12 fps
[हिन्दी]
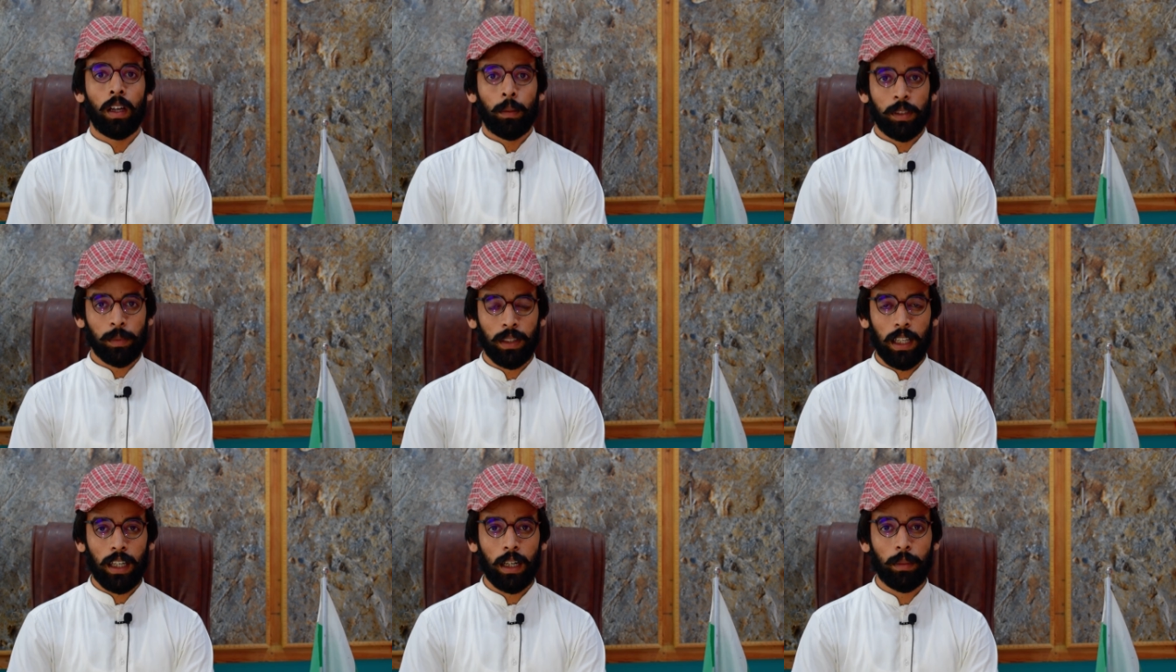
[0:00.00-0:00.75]

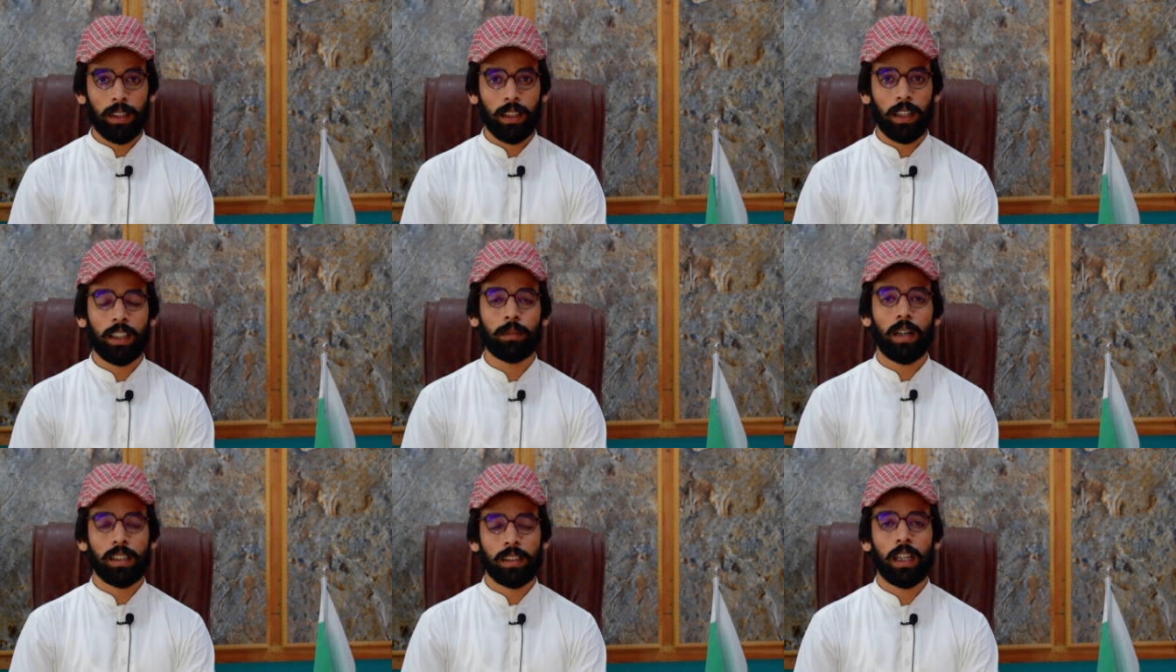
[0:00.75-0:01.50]
बसमीम
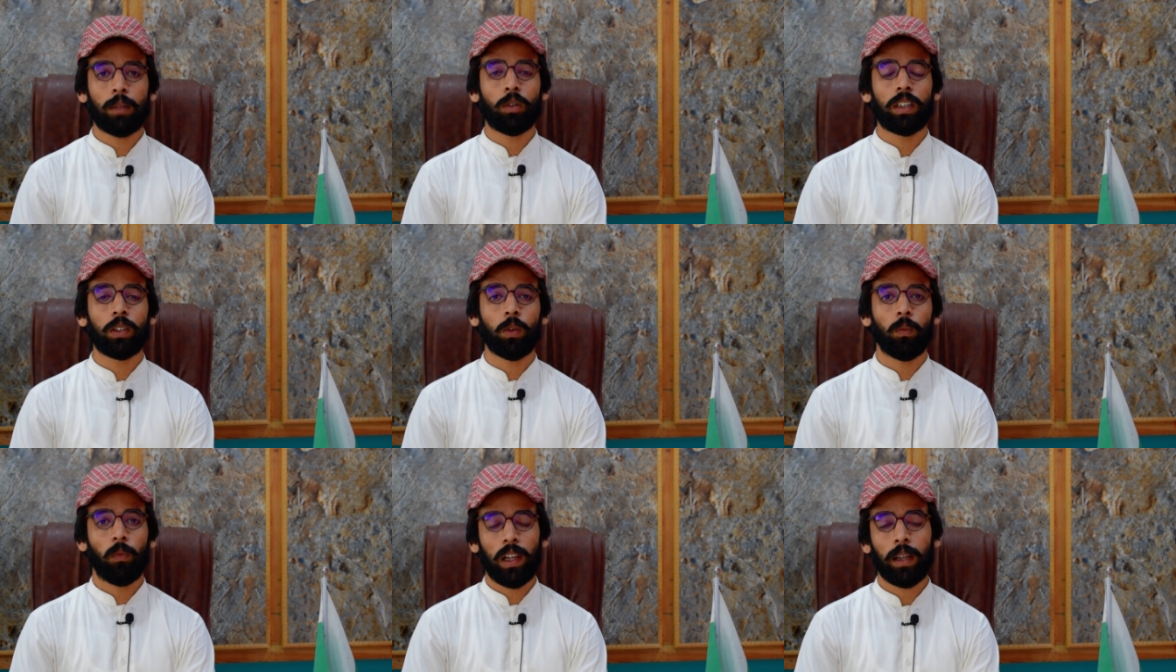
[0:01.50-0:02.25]
अल्लाम
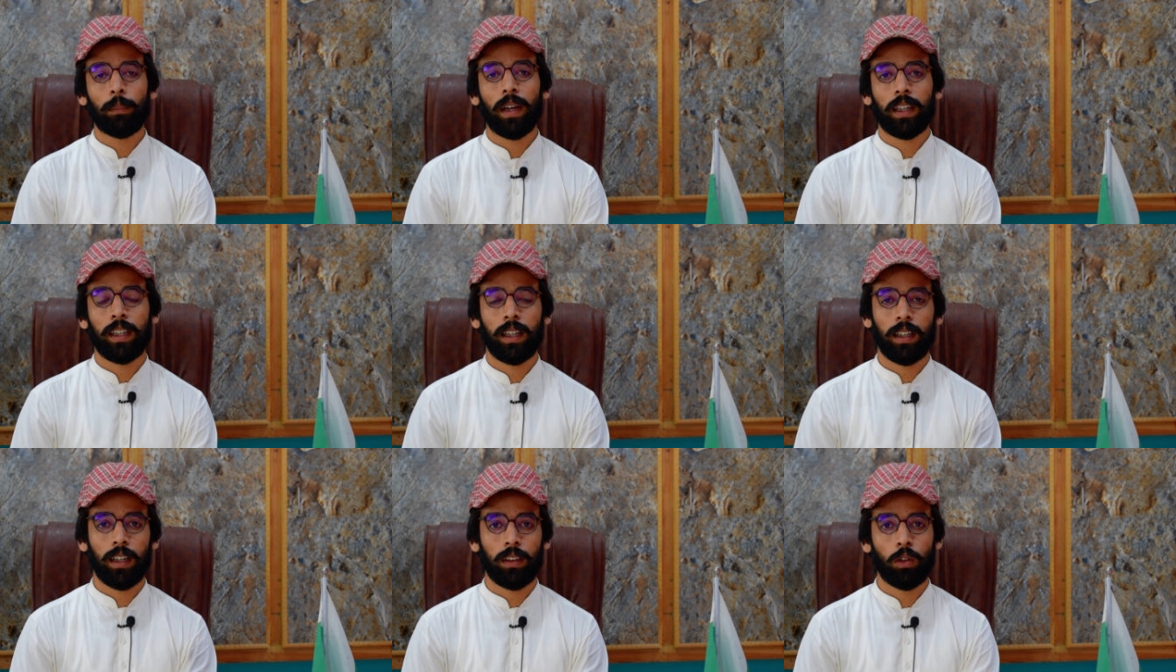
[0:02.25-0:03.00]
वेलकम बैक
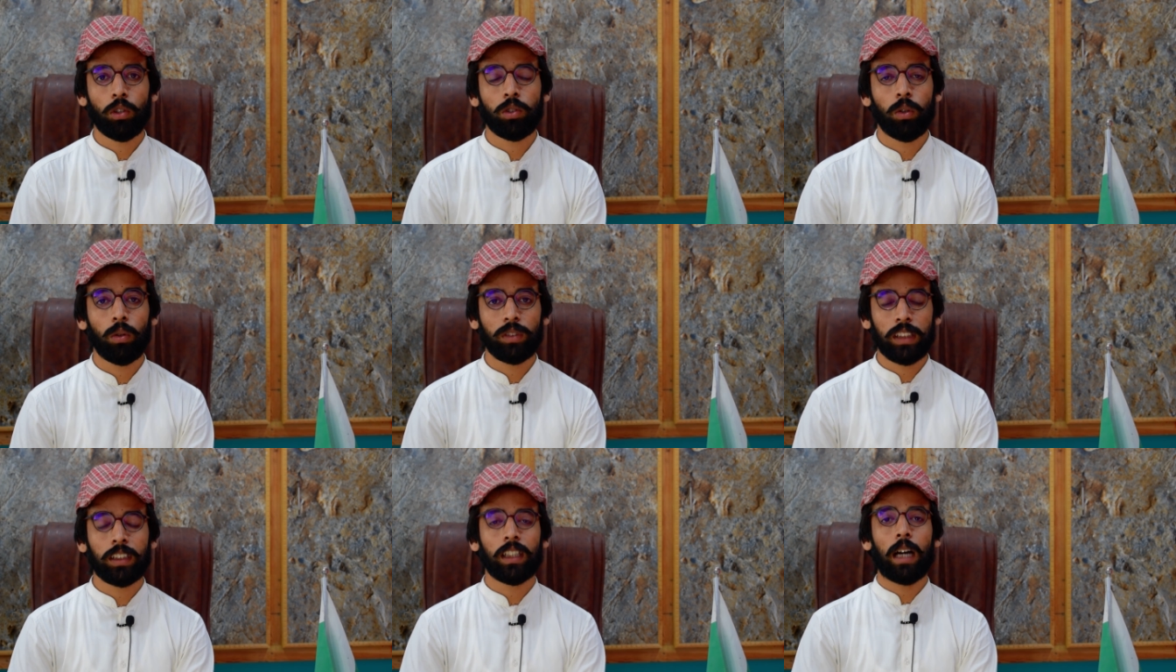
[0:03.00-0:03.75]
हेयर अगेन दोस्तों
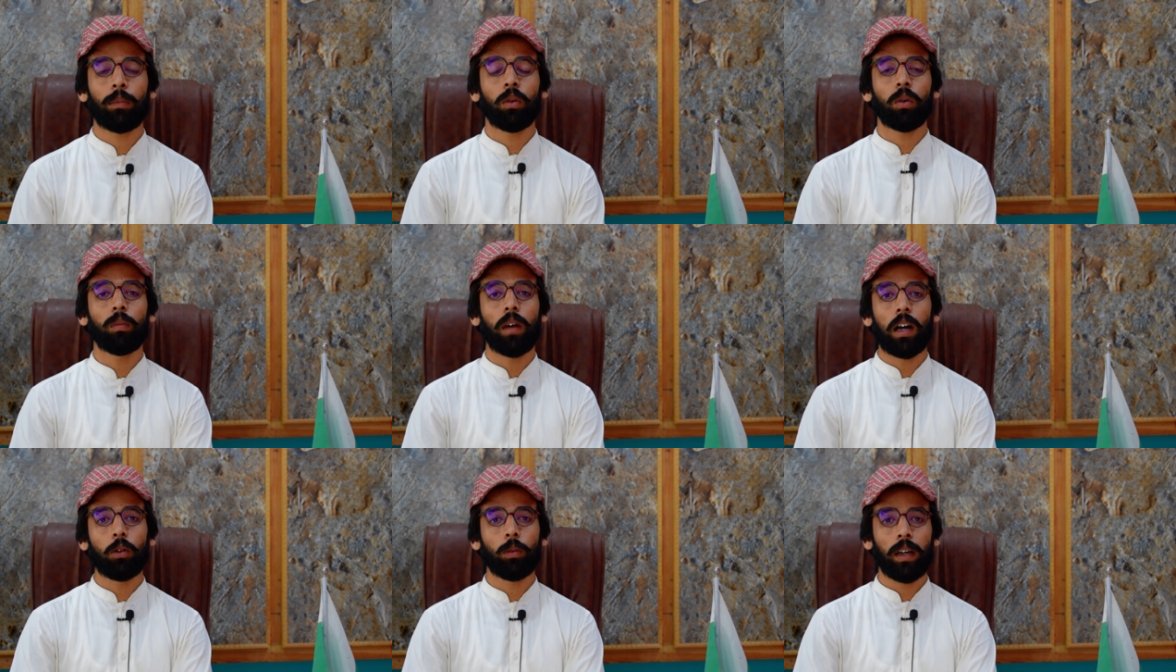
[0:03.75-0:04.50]
जैसे कि आप लोगों को
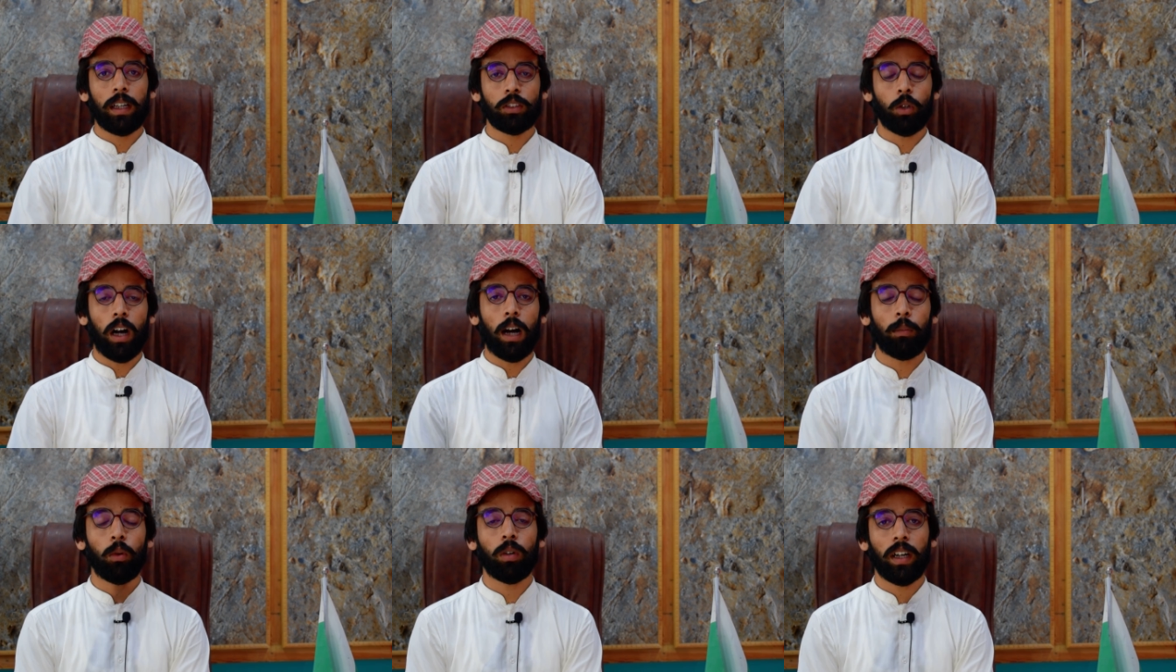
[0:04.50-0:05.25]
मालूम है जो
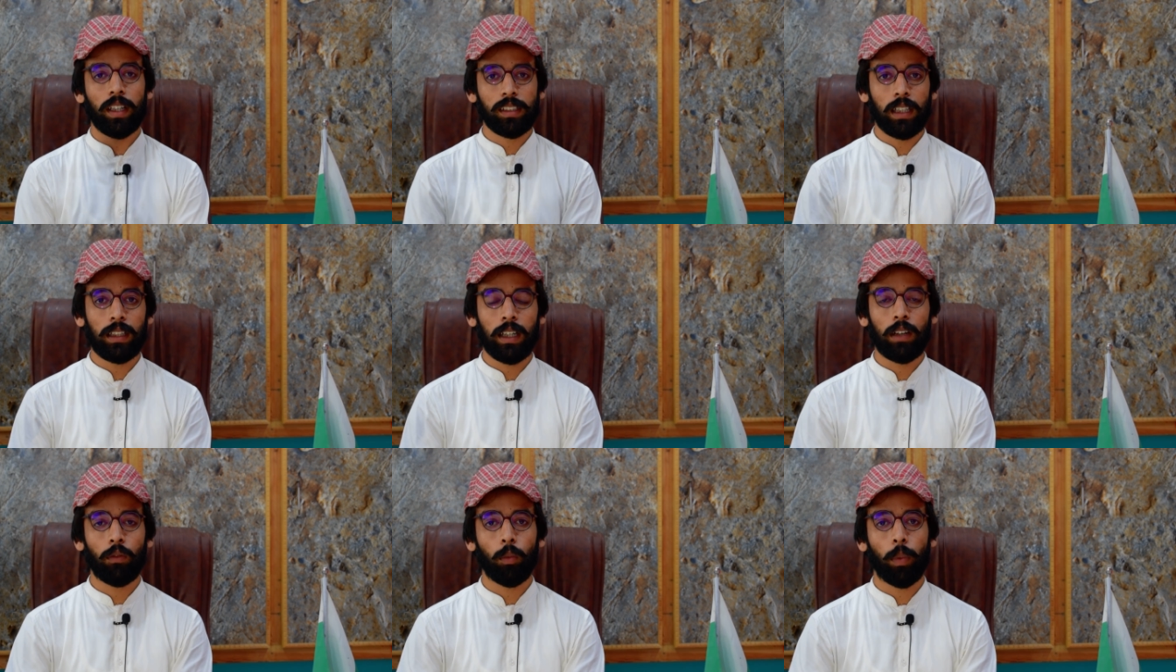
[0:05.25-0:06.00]
आप लोगों का रिज़ल्ट
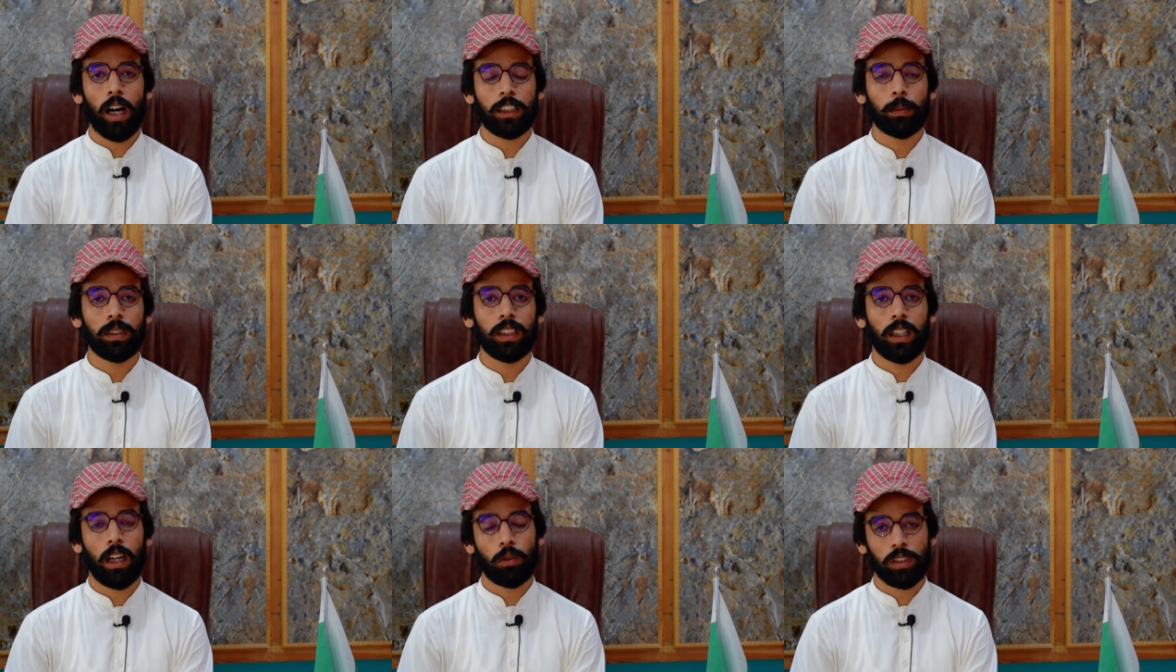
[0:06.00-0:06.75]
है वो पाँच बजे
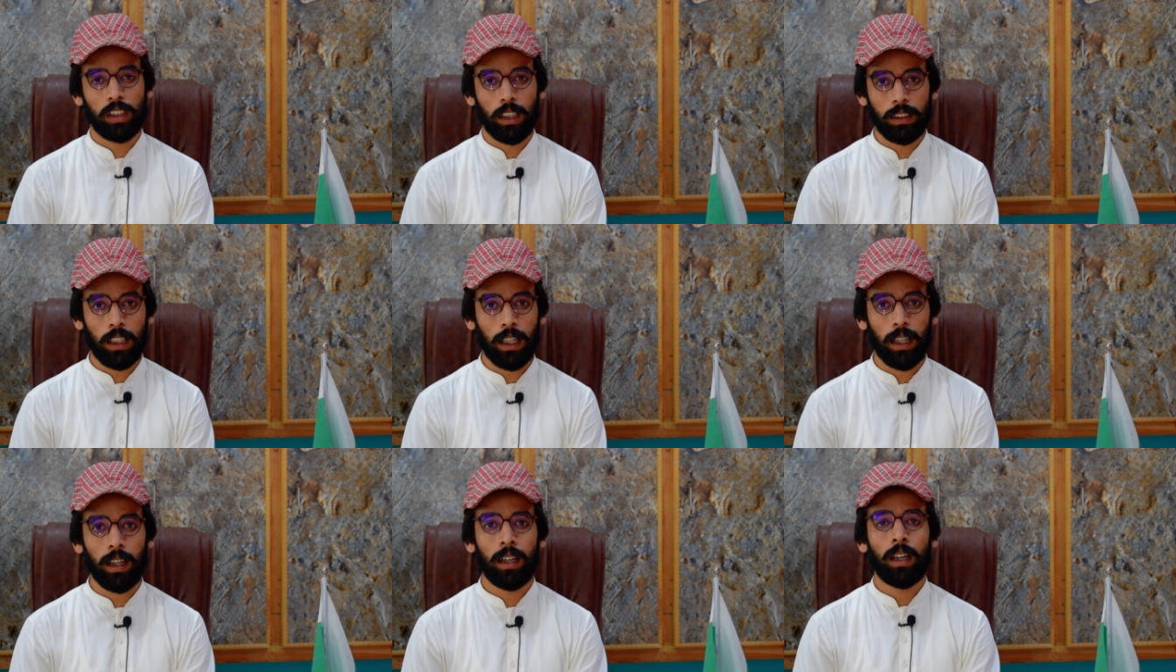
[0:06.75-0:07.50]
अनाउंस किया जा
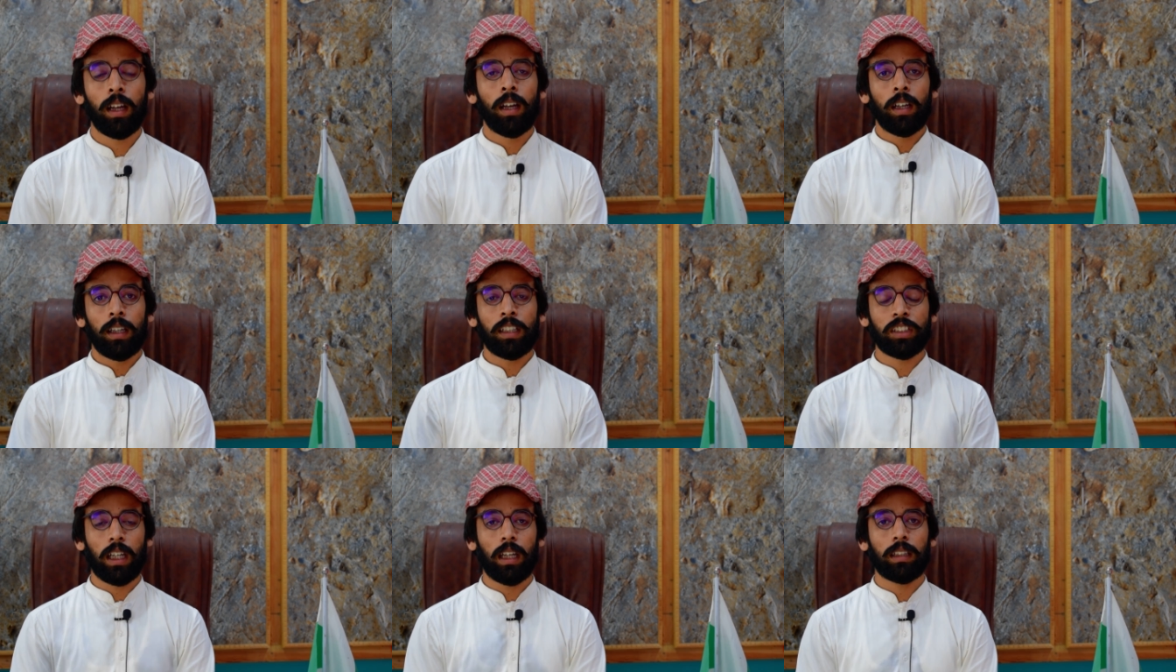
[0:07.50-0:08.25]
रहा है
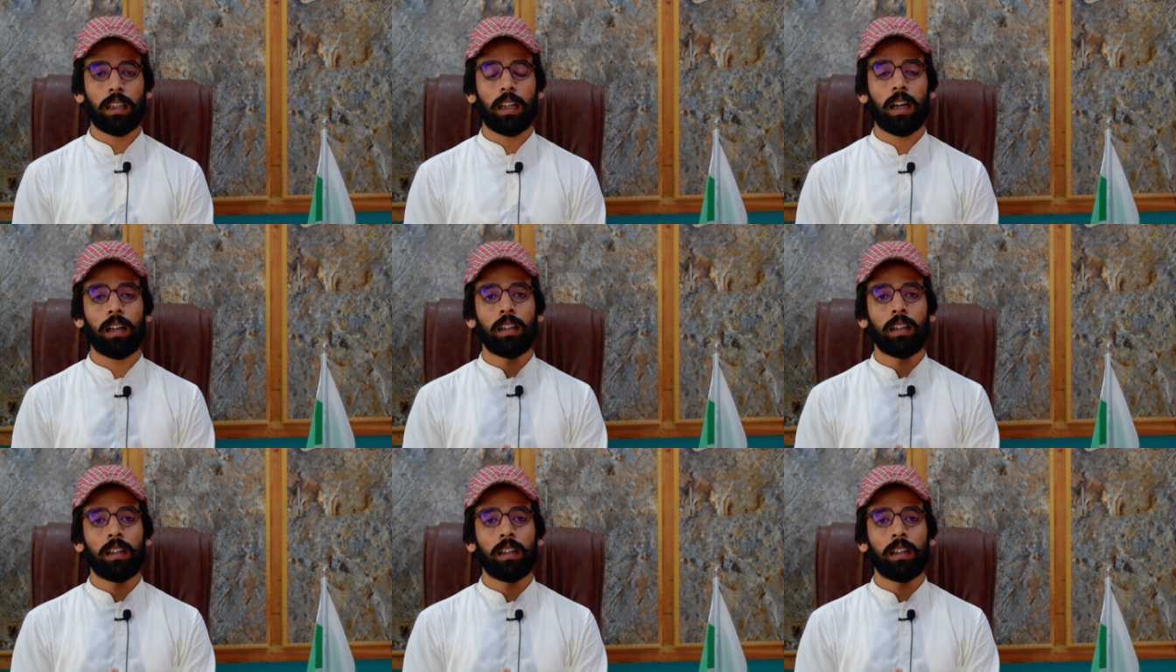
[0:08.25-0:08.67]
इन ताला